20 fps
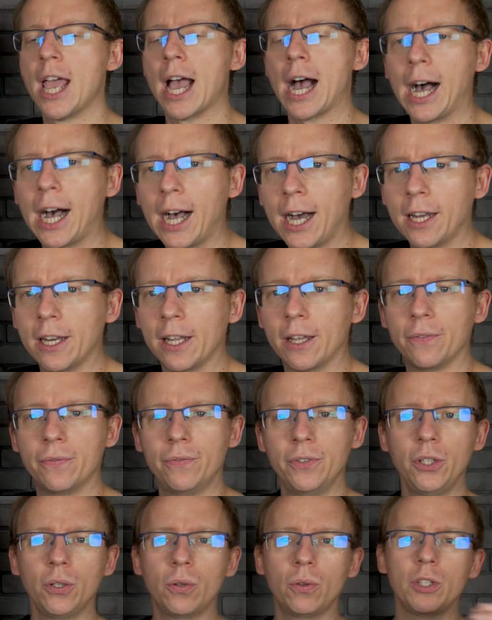Ale w
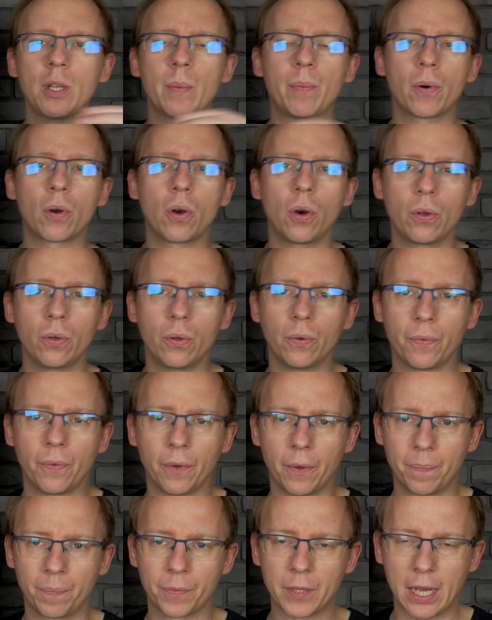wyniku niepokojów
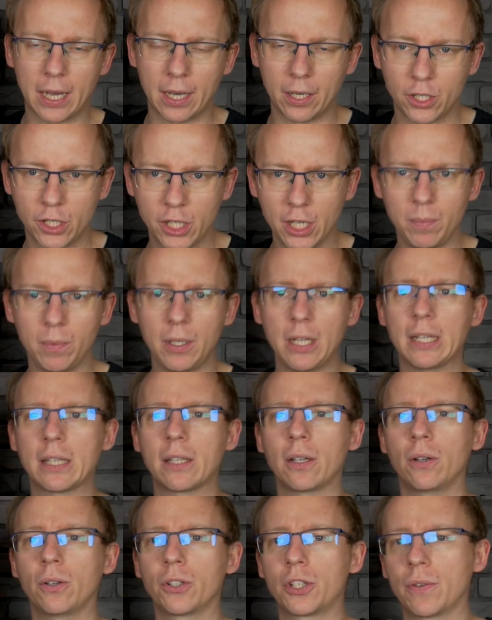na ziemi
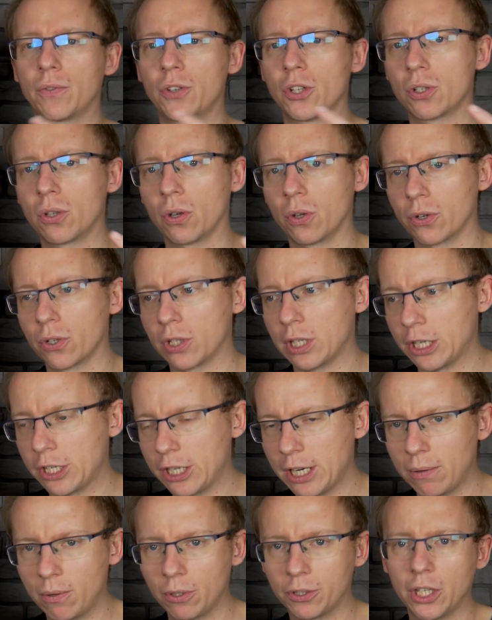to się wszystko
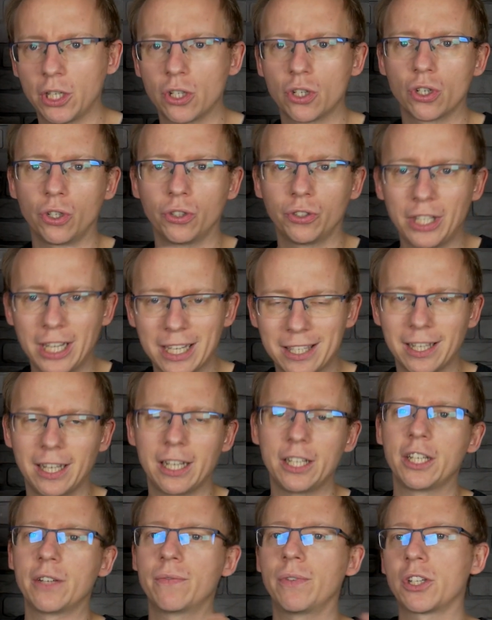rozleciało, ten rząd jest,
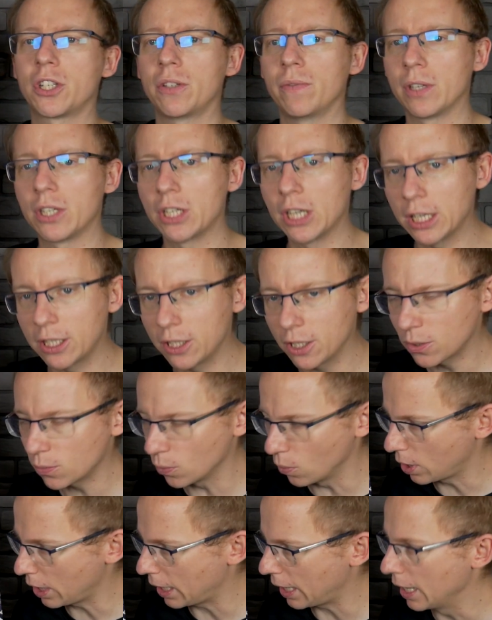ale nikt właściwie się ich nie
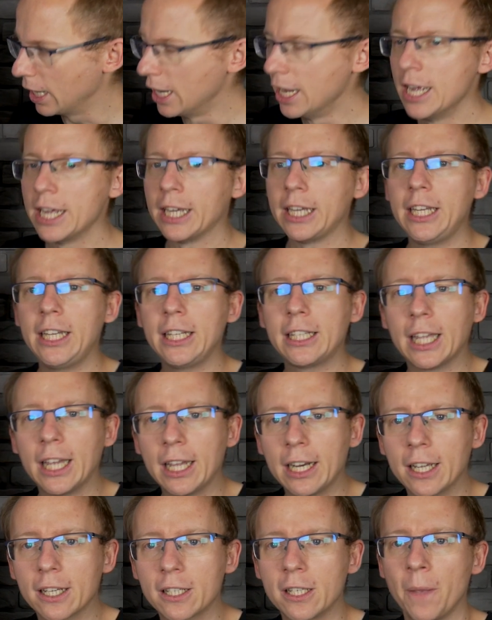słucha i
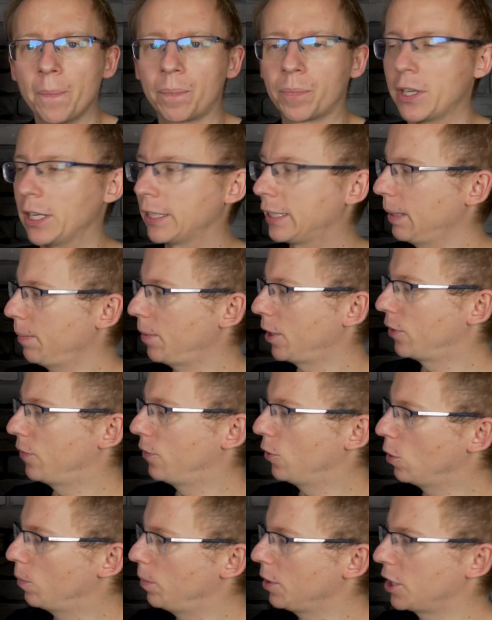teraz temat
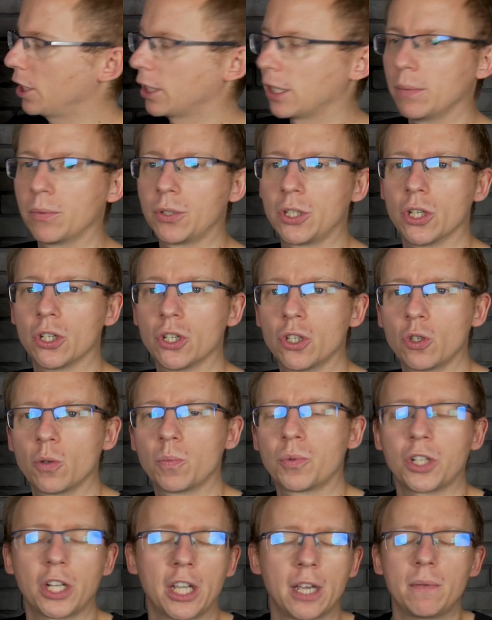wydobycia na tym księżycu
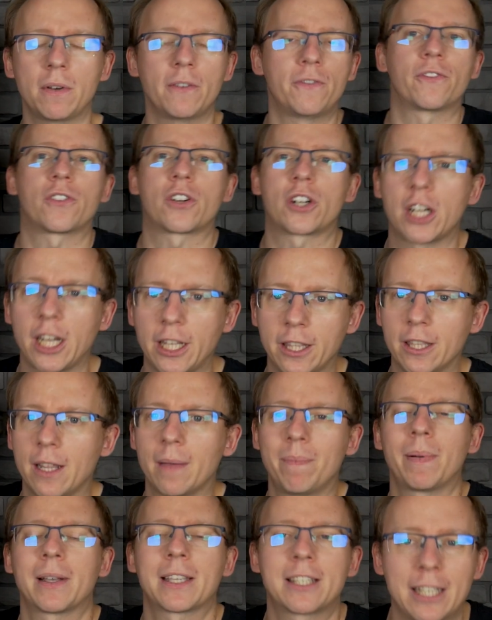przejęły wredne,
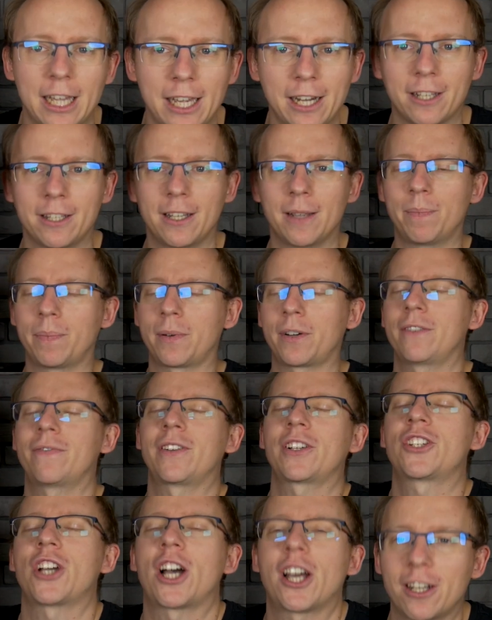pazerne,
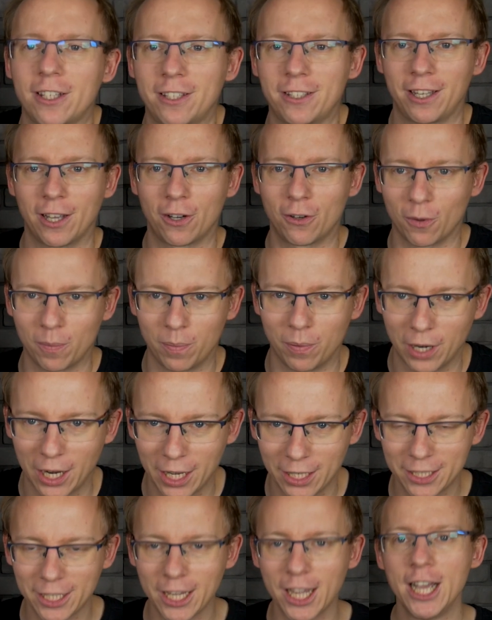prywaciarskie
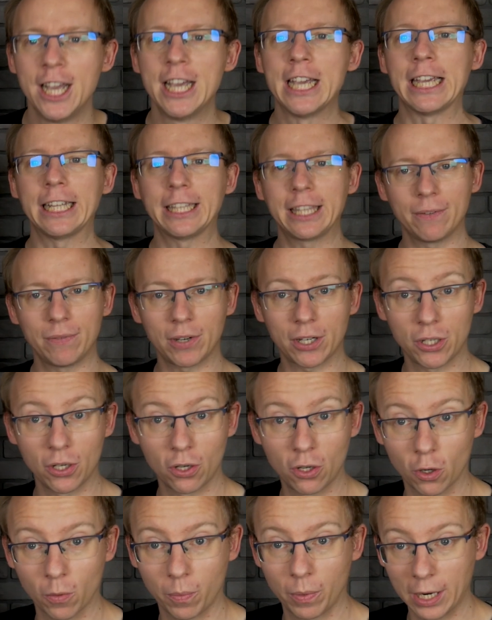korporacje i te właśnie
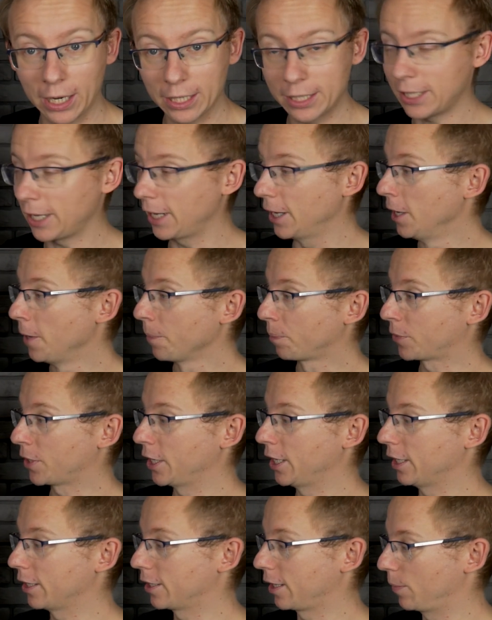korporacje
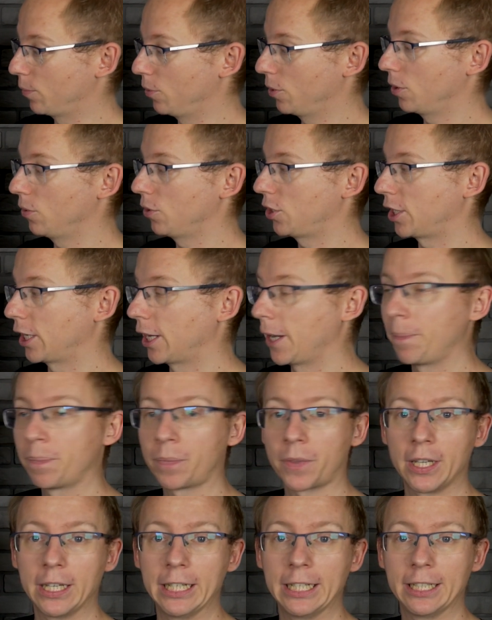zajmują się
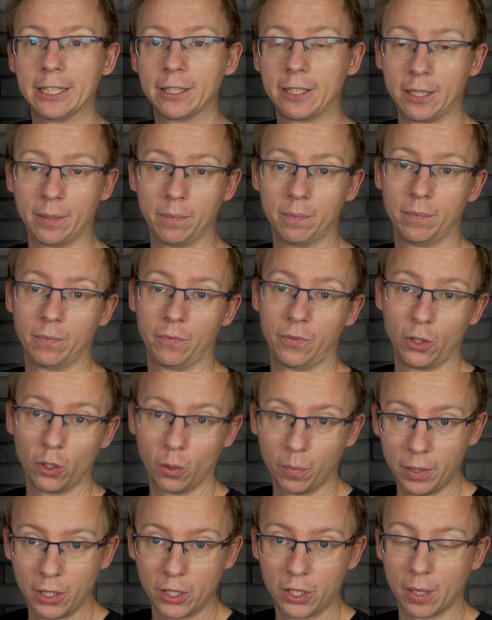e, tym
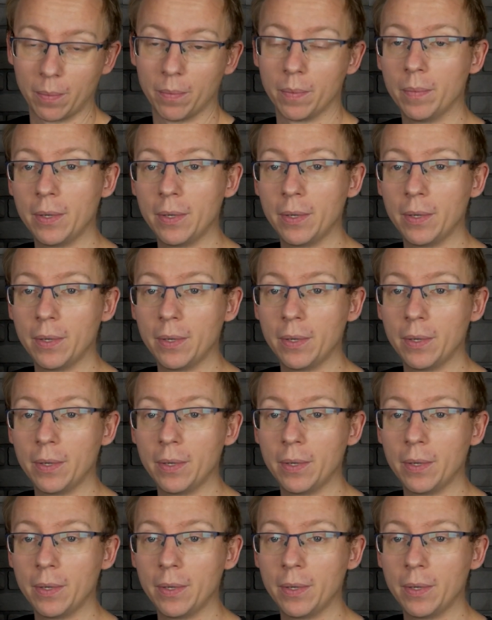wydobyciem.